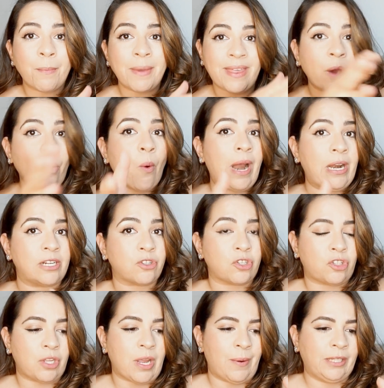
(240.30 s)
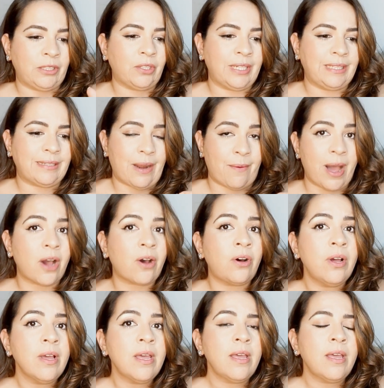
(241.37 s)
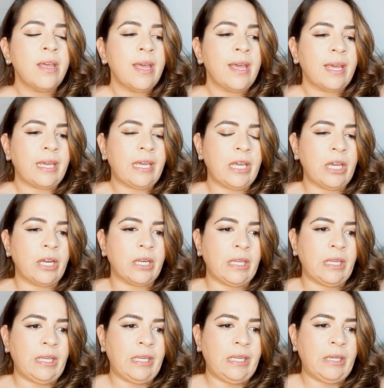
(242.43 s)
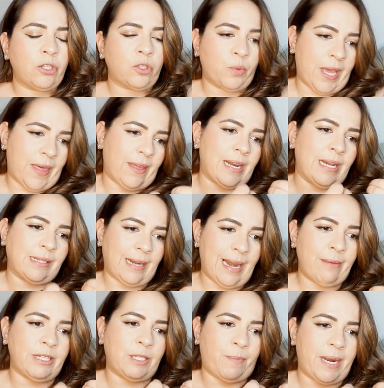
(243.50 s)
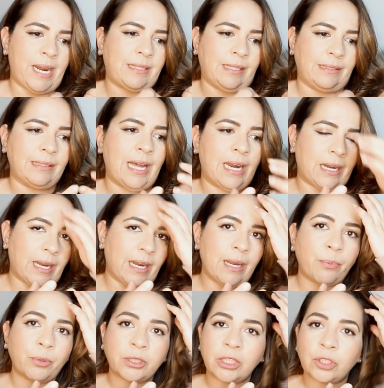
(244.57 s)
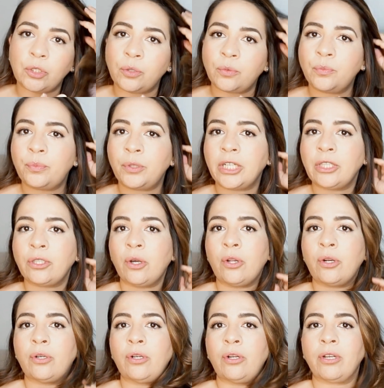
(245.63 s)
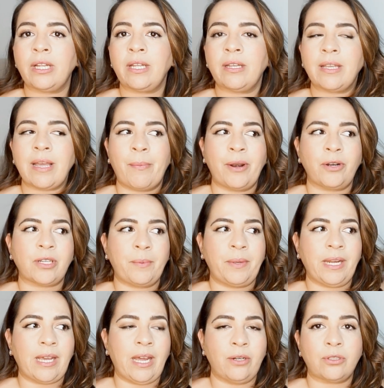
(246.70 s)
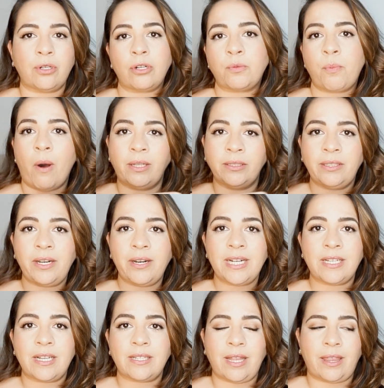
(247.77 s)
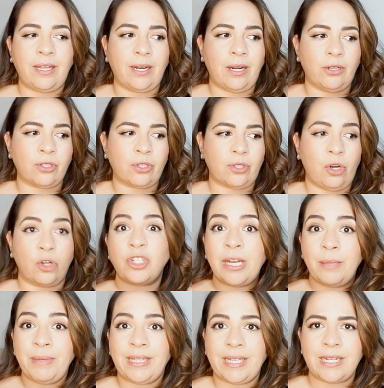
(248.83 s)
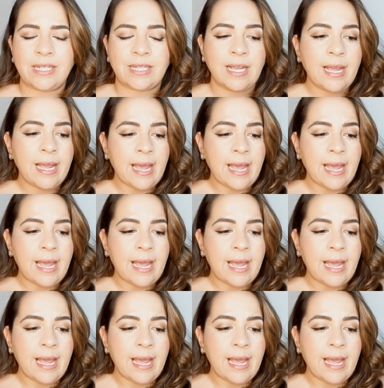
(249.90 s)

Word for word: me da igual, eso estoy hablando del trabajo, y, os voy a dar las claves para sentar, eh, pues eso, un poquito lo que llaman los americanos los boundaries, es decir, los límites.